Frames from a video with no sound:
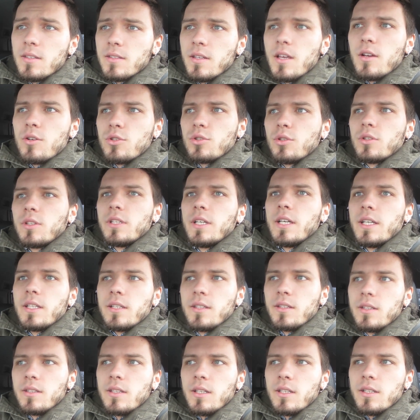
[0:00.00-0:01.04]
Знаю, что
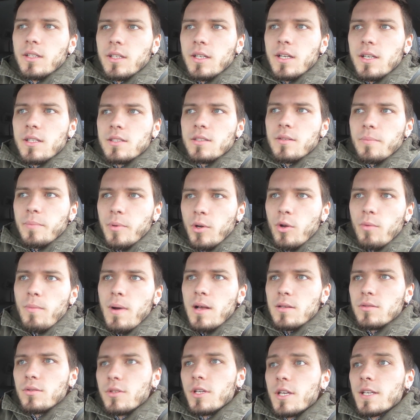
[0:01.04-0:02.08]
ДНС-то по
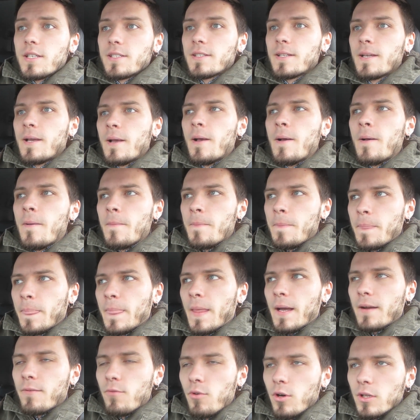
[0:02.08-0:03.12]
любасу есть.
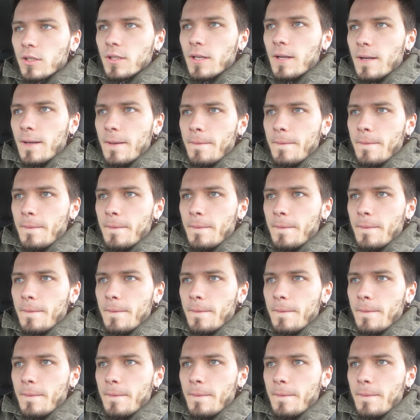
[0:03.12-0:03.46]
Так вот,